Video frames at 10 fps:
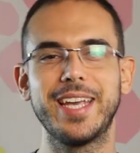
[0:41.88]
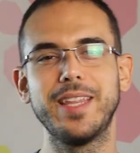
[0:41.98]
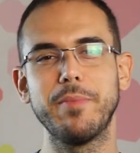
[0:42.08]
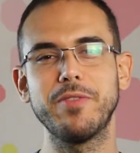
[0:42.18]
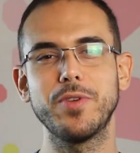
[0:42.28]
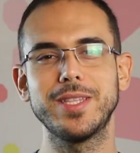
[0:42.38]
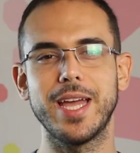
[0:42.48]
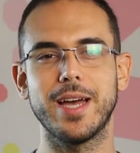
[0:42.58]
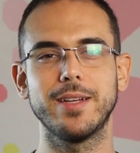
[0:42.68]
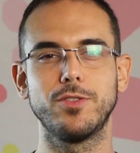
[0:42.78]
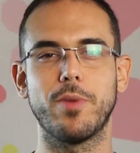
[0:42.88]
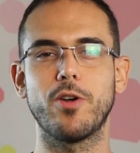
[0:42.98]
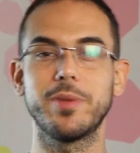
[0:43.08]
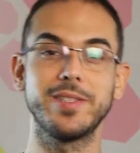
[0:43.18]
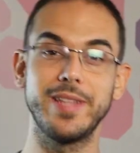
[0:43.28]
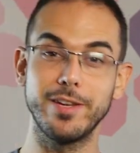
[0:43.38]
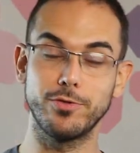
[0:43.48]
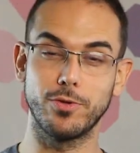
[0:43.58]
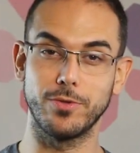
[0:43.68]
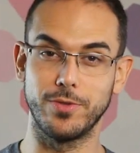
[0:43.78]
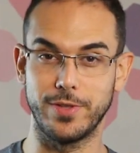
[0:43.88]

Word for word: Aqui também foi terra do maior brasileiro de todos